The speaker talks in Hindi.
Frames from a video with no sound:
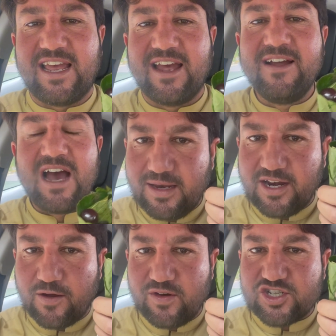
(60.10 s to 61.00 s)
हैं
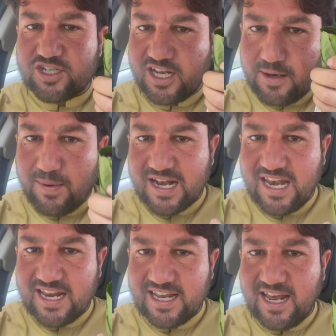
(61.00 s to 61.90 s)
रविश नहीं
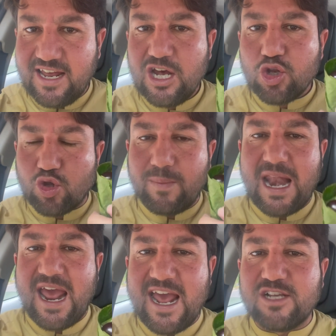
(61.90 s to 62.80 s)
बदलेंगे तो मिन
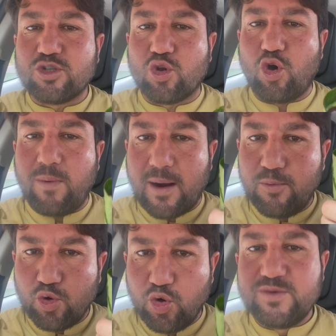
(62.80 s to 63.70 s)
हैस कौम हम
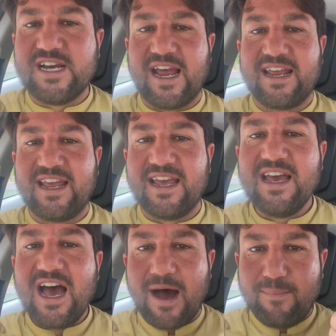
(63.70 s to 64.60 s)
डूब जाएंगे
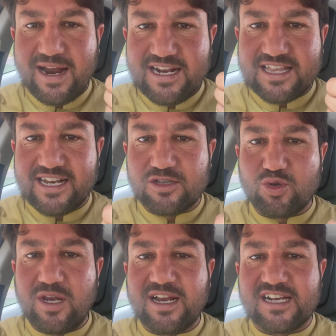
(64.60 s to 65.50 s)
हमारी
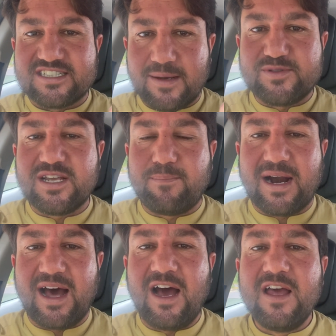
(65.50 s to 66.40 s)
तनजुली का सबसे
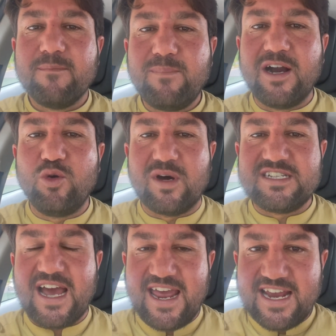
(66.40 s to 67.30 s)
बड़ा बड़ी
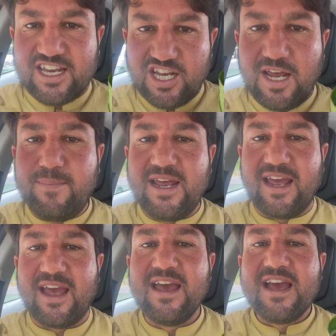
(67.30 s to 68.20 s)
वजह एक ये भी
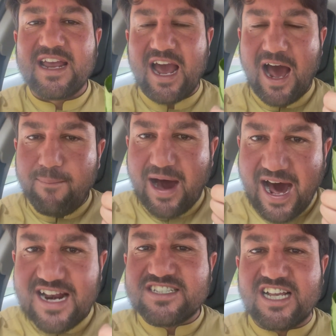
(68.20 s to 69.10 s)
है कि हम
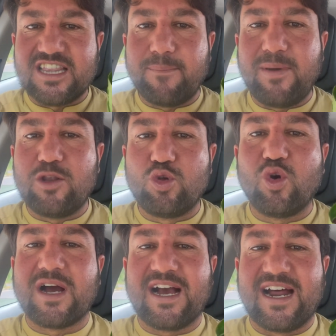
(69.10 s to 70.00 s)
हर सतह पे
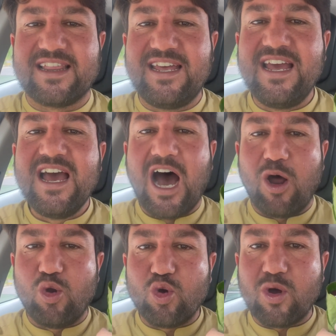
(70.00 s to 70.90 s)
धोखा करने और
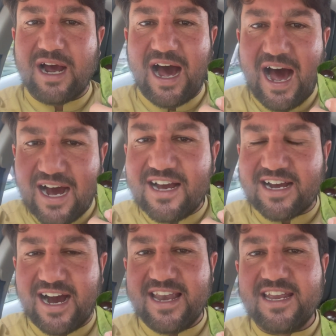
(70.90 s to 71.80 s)
लोगों का हक
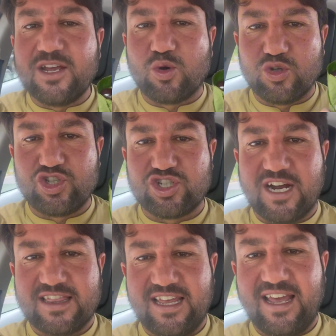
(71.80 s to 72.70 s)
काने की कोशिश
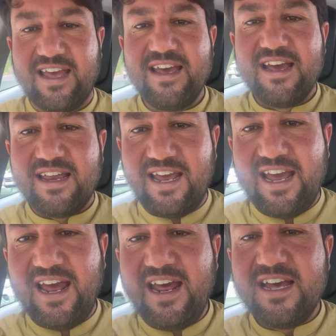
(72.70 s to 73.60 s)
करते हैं ये
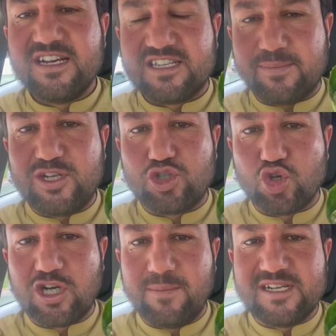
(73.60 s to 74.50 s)
है सबसे
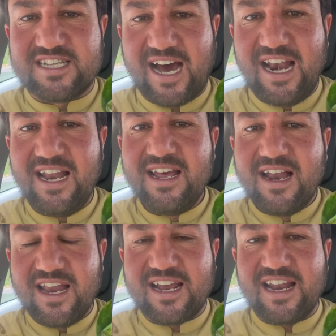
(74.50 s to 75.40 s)
छोटी मिसाल
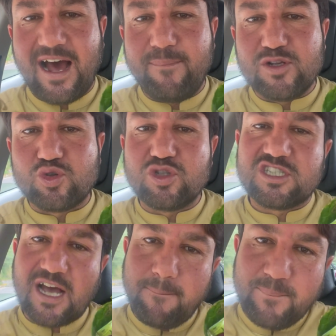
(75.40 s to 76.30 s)
लेकिन आप इसको
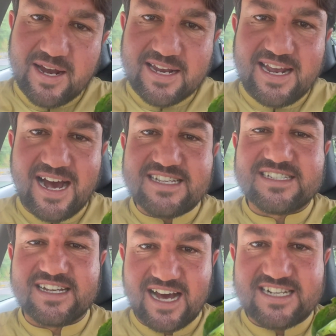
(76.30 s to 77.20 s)
सब पे कियास
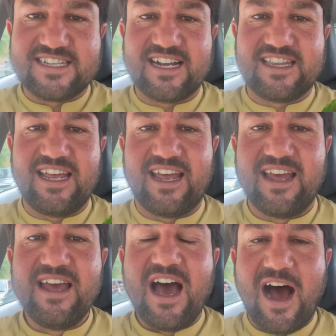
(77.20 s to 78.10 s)
कर सकते हैं
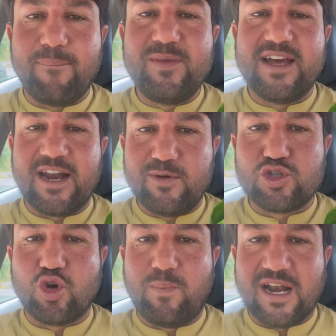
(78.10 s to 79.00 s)
अपने रविश
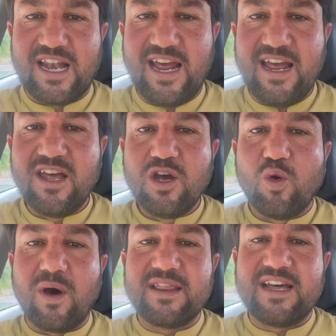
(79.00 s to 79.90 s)
को बदले
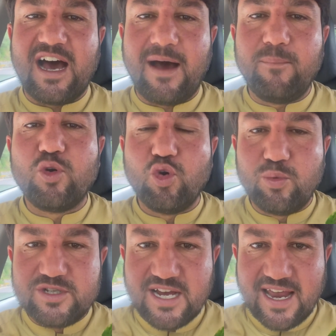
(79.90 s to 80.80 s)
वरना हम डूब
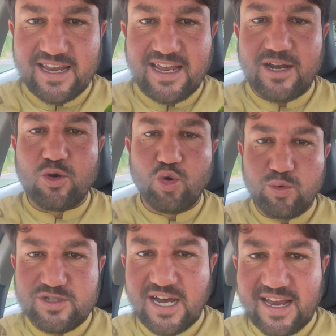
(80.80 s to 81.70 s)
जाएंगे डूब
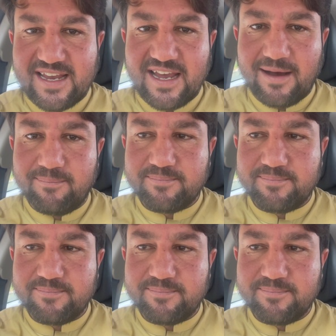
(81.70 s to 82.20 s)
जाएंगे हम